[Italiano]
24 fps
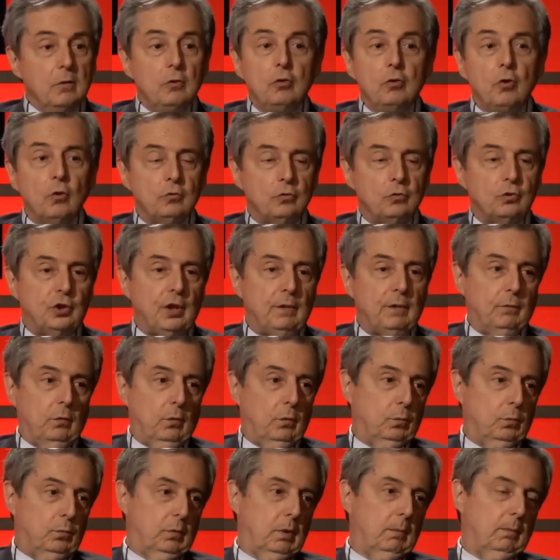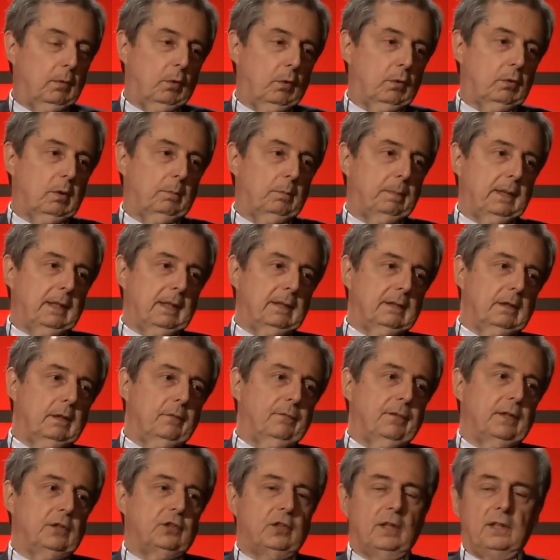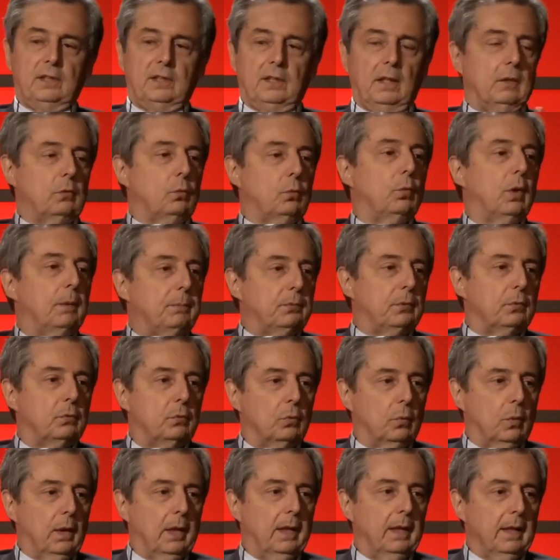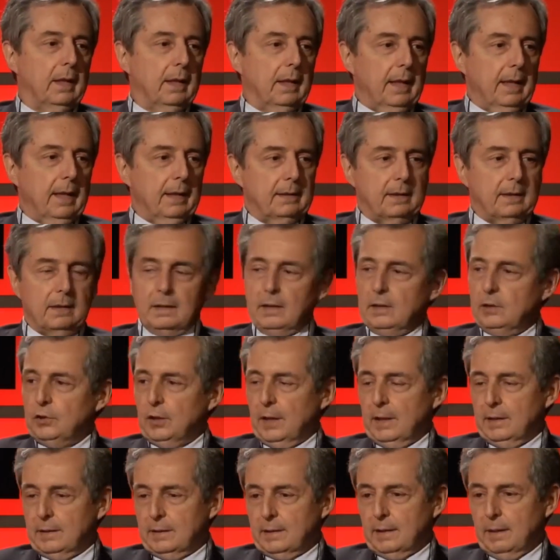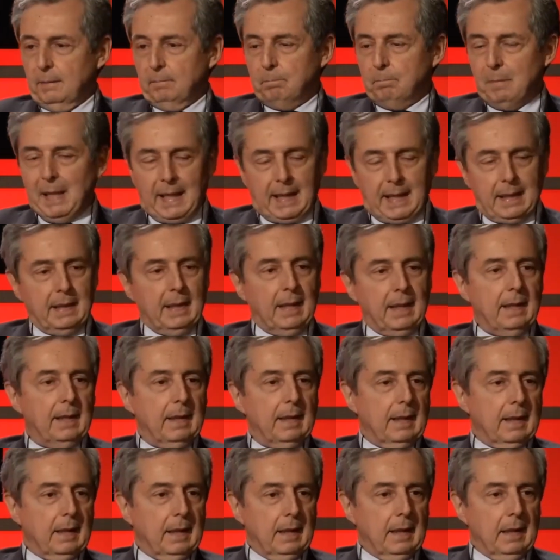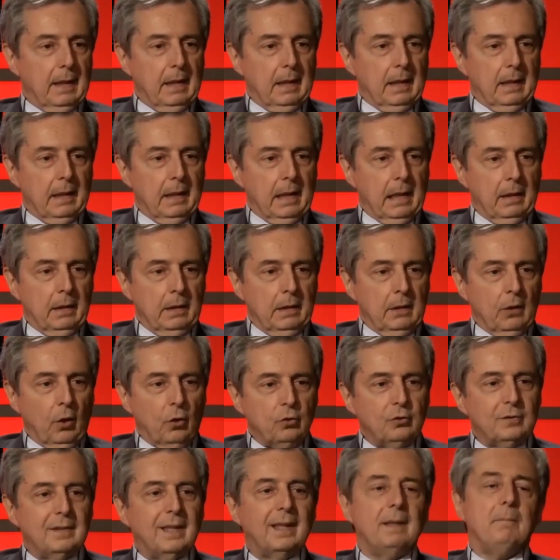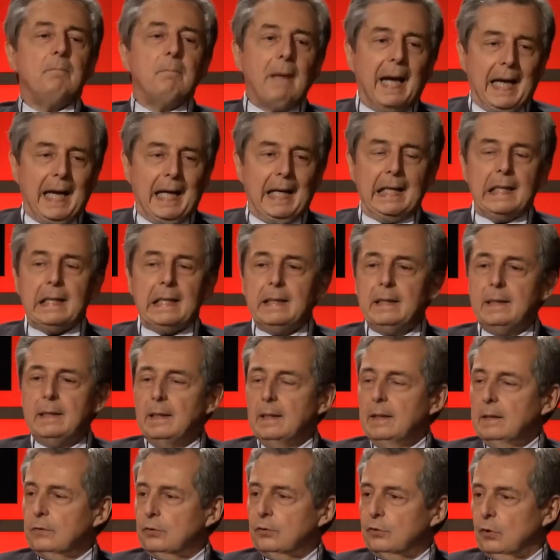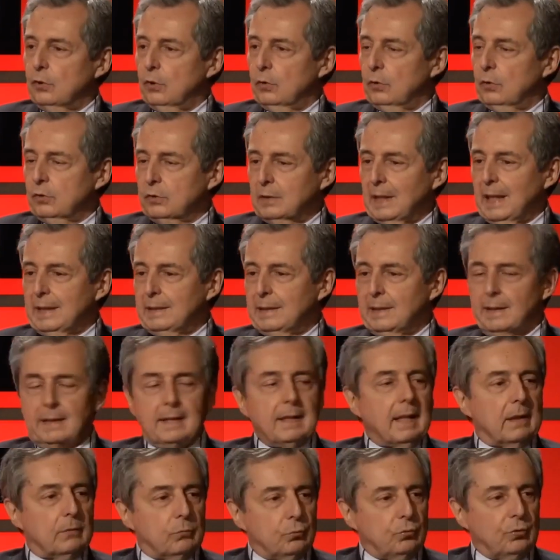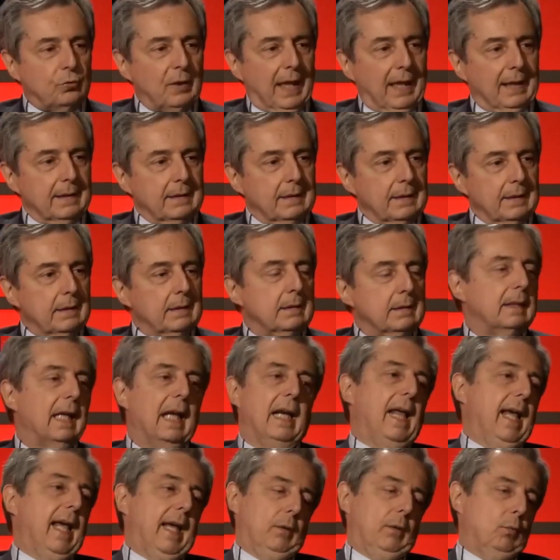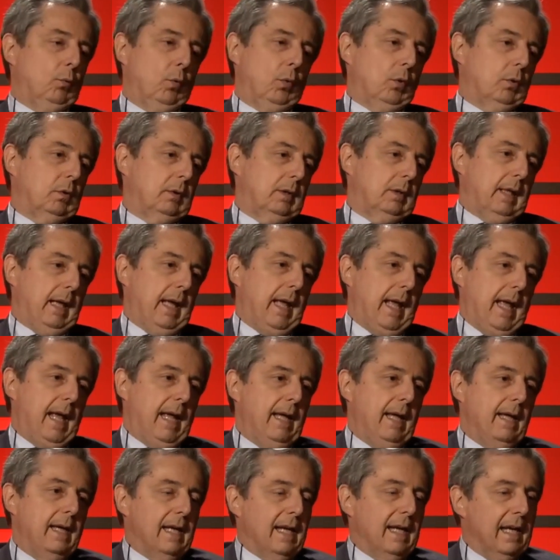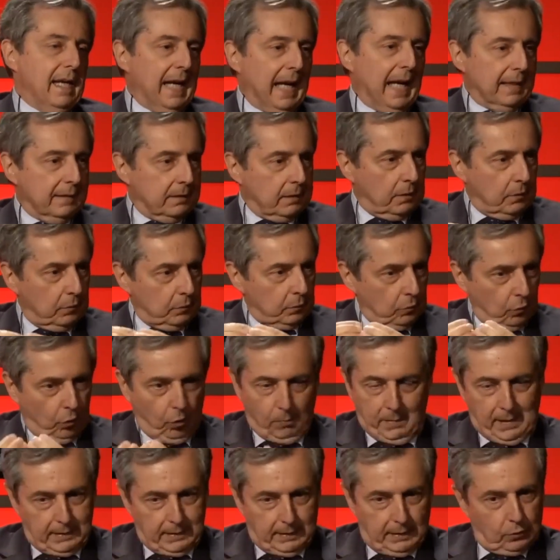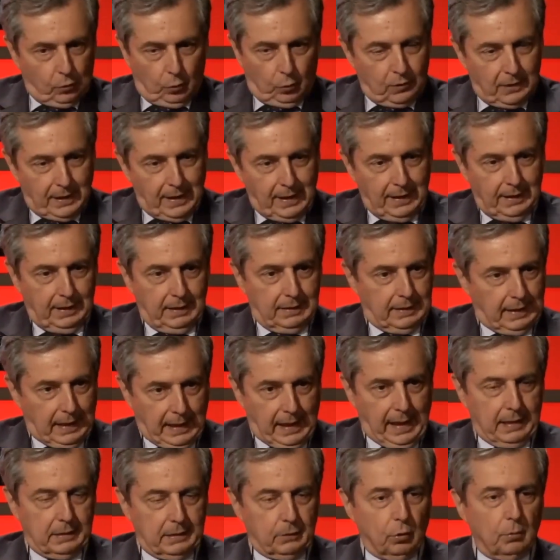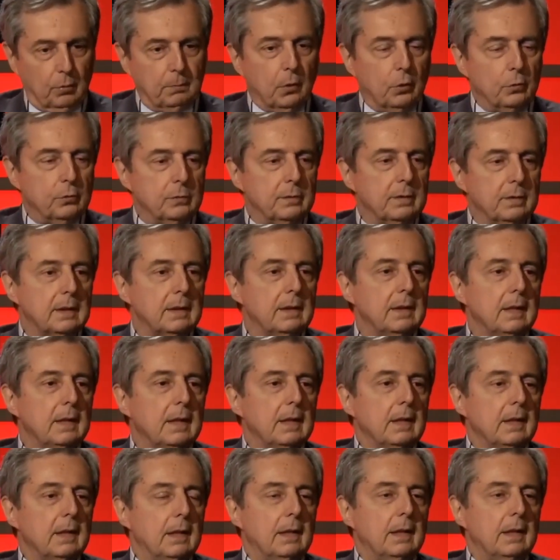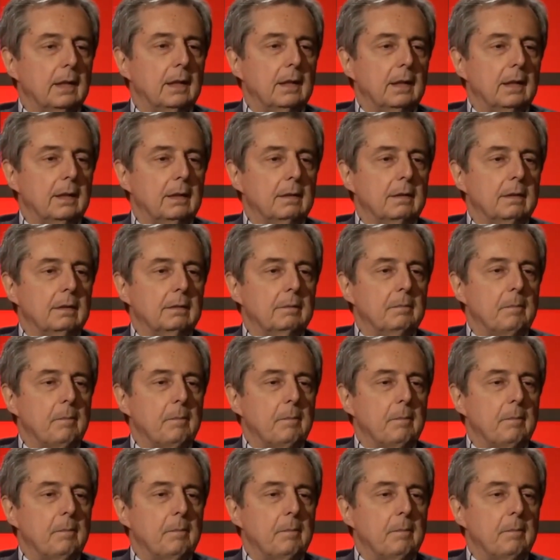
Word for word: non c'è voluto molto perché si facesse 2 più 2 e si dicesse bene, eh, le, i nostri mali sono stati causati dall'euro, che è, la, come ha detto ieri tra l'altro Monti, eh,